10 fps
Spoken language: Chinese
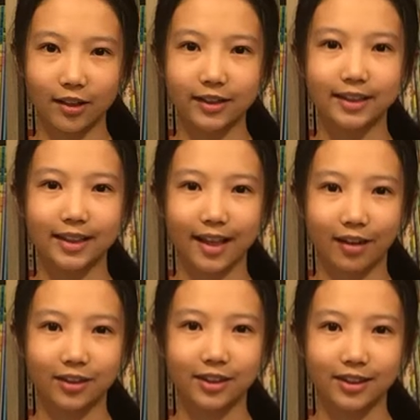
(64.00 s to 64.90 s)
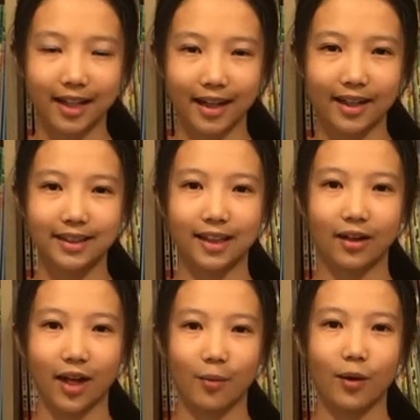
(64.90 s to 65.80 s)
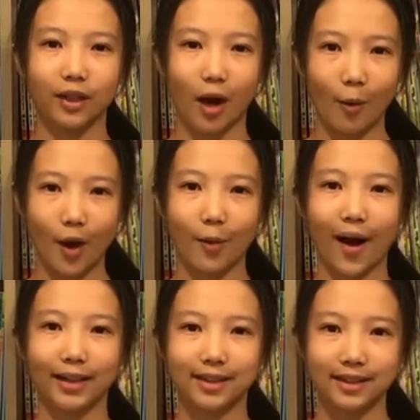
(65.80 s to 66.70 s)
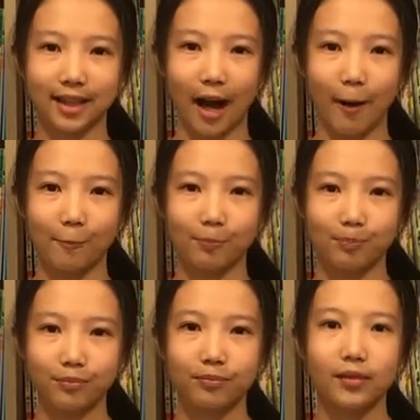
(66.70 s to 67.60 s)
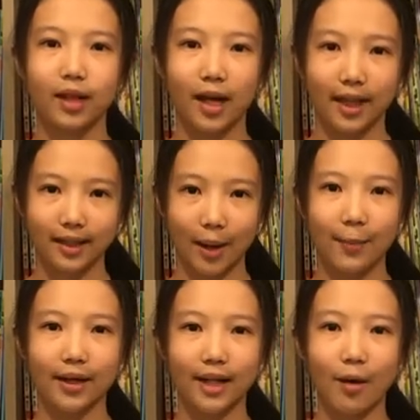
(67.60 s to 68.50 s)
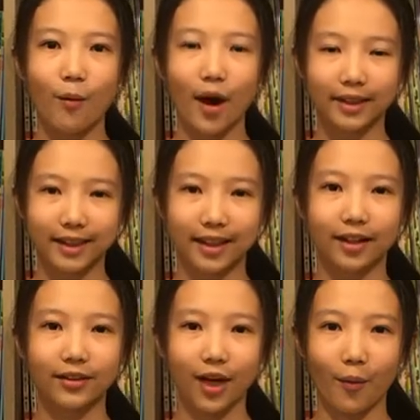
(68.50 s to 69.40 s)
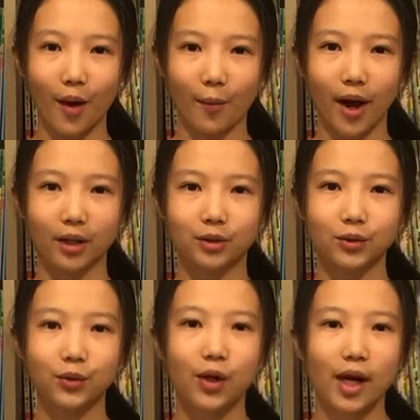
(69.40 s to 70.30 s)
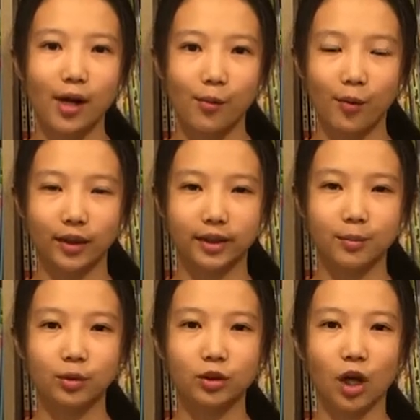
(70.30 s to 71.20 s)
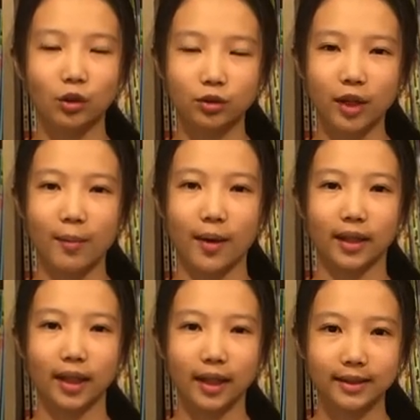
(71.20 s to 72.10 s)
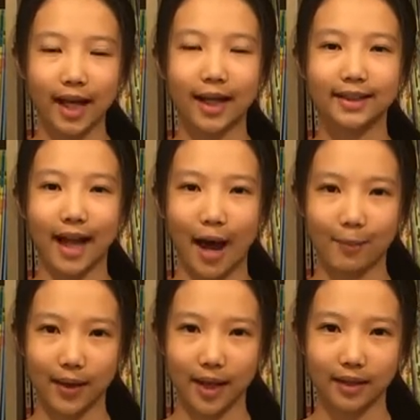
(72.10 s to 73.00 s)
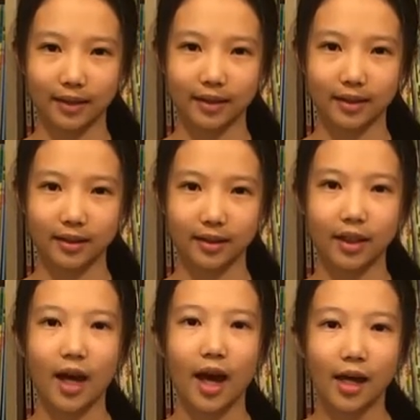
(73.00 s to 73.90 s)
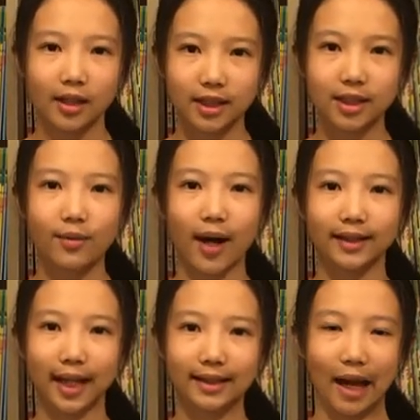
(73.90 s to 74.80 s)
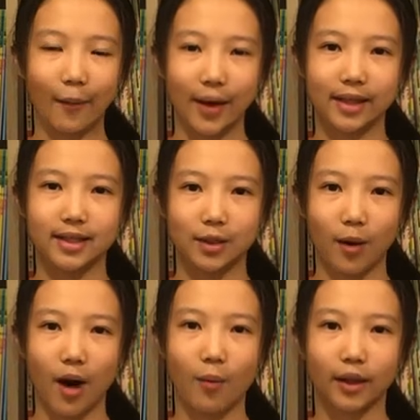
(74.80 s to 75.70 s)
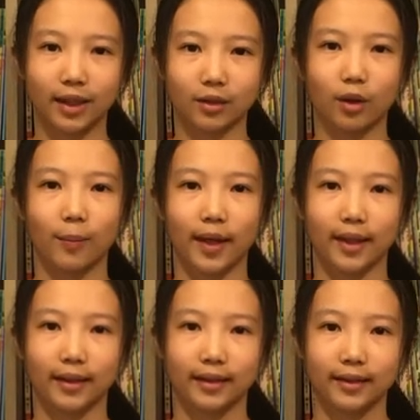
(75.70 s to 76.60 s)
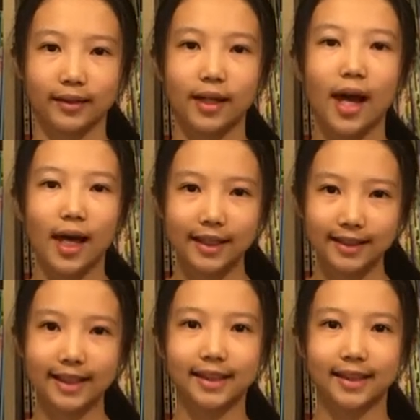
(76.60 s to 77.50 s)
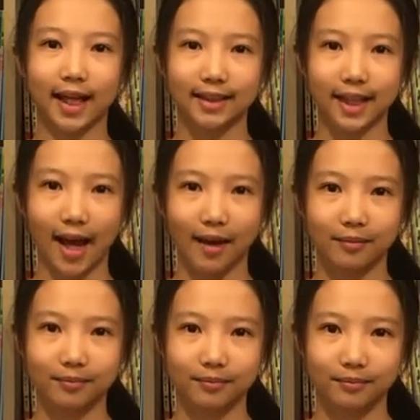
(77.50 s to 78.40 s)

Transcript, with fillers: 都是老师上课教给我的绘画技巧，他们让我成功的绘画出我心目中最美的夏日海边。希望大家会喜欢我的作品，谢谢大家。